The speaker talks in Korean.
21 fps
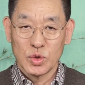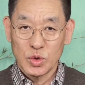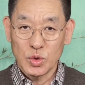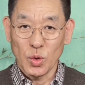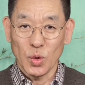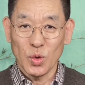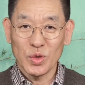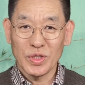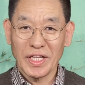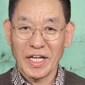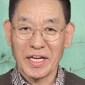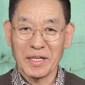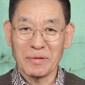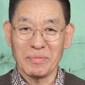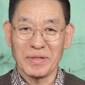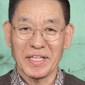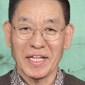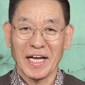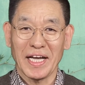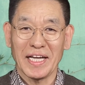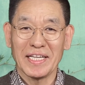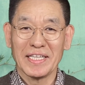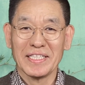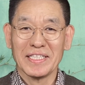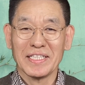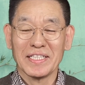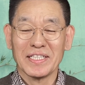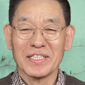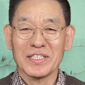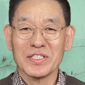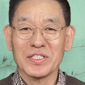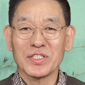좋은 날입니다.
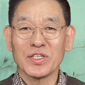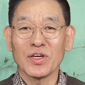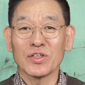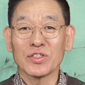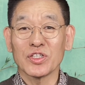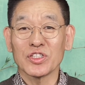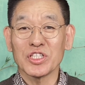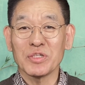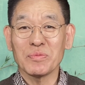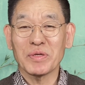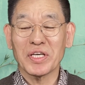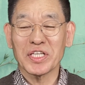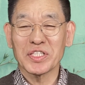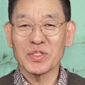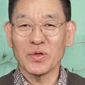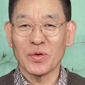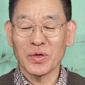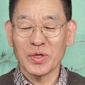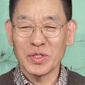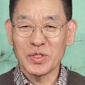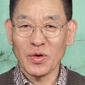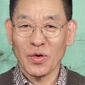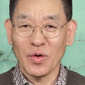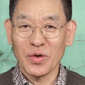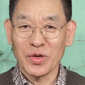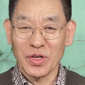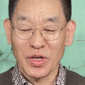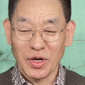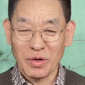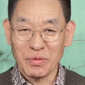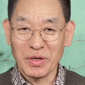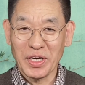성령님께서
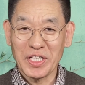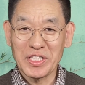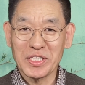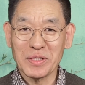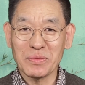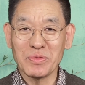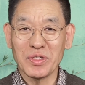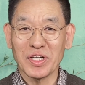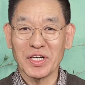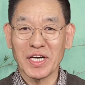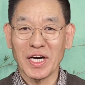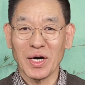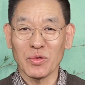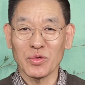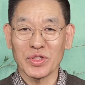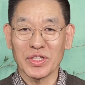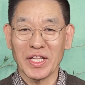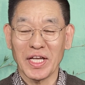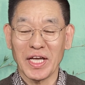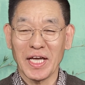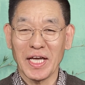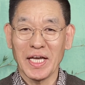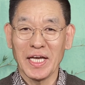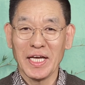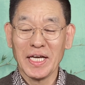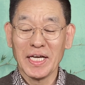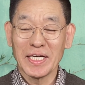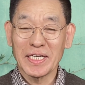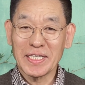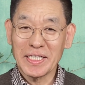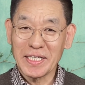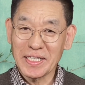오늘도 여러분의 심령 가운데
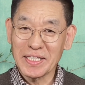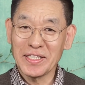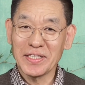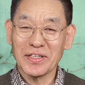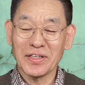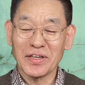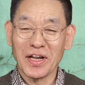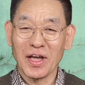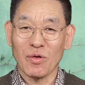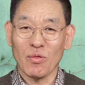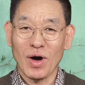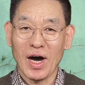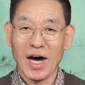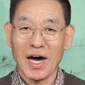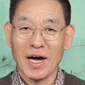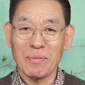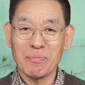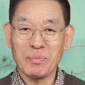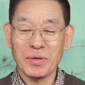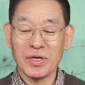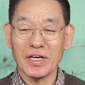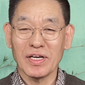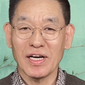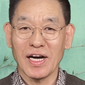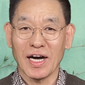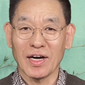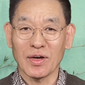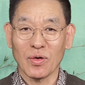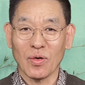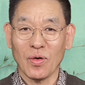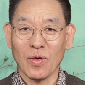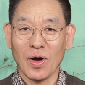큰 은혜와
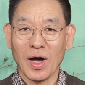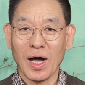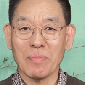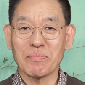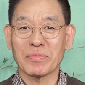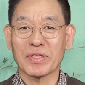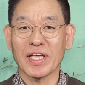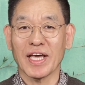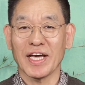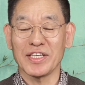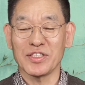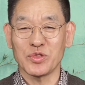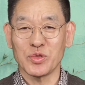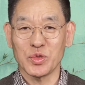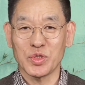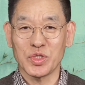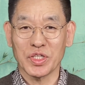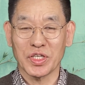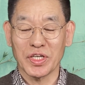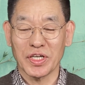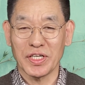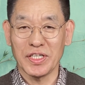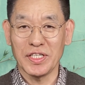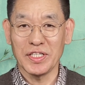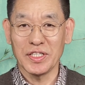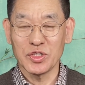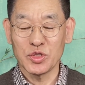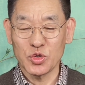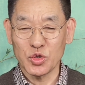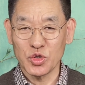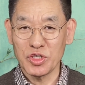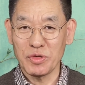평강으로 함께해
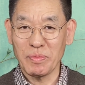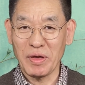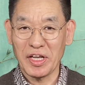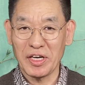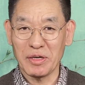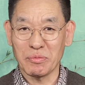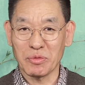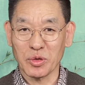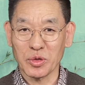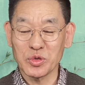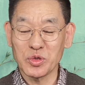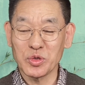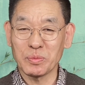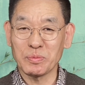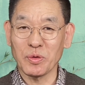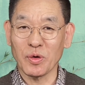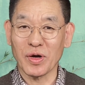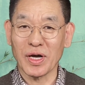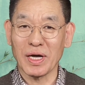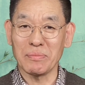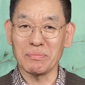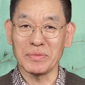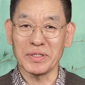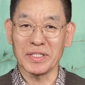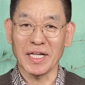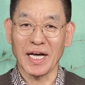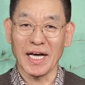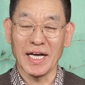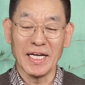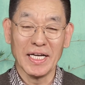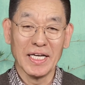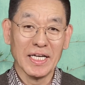주시기를 주님의 이름으로
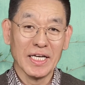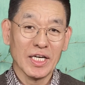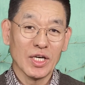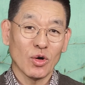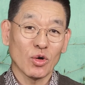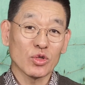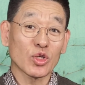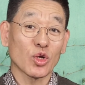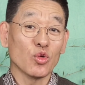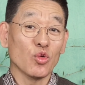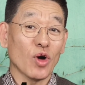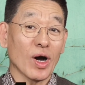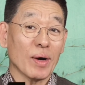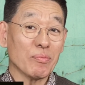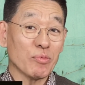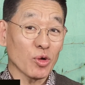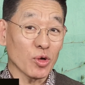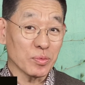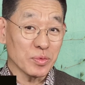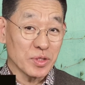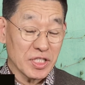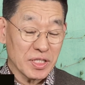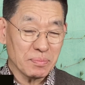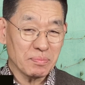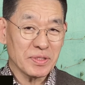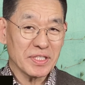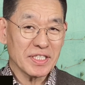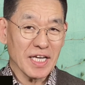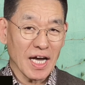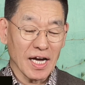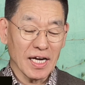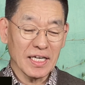축복합니다. 오늘 요한복음
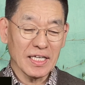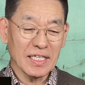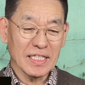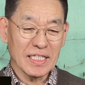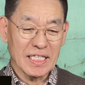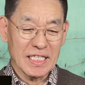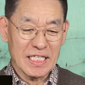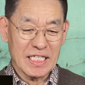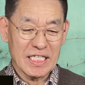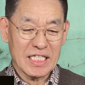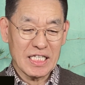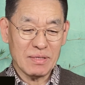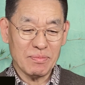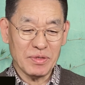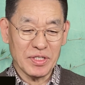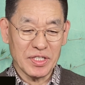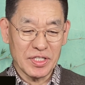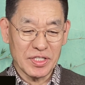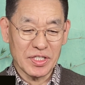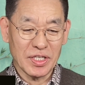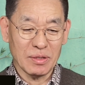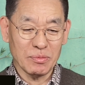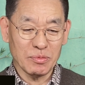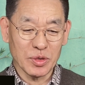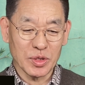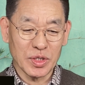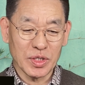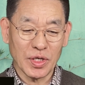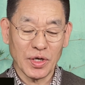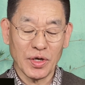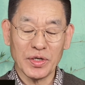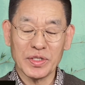10장
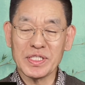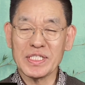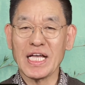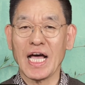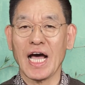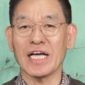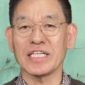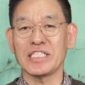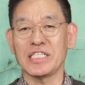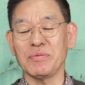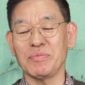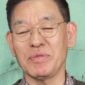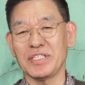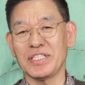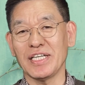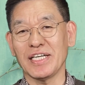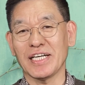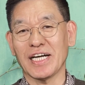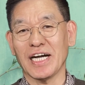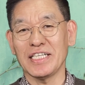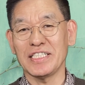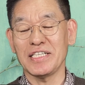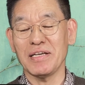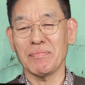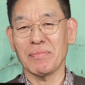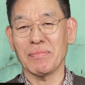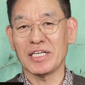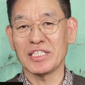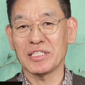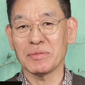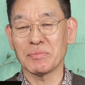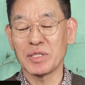22절부터 42절까지의
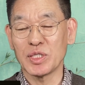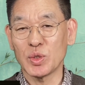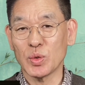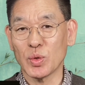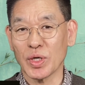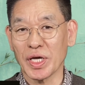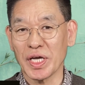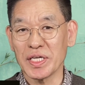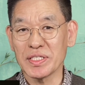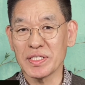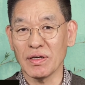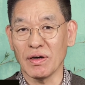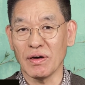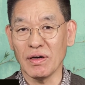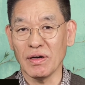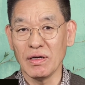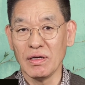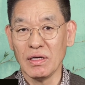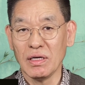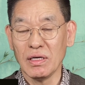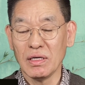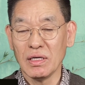말씀을 통해서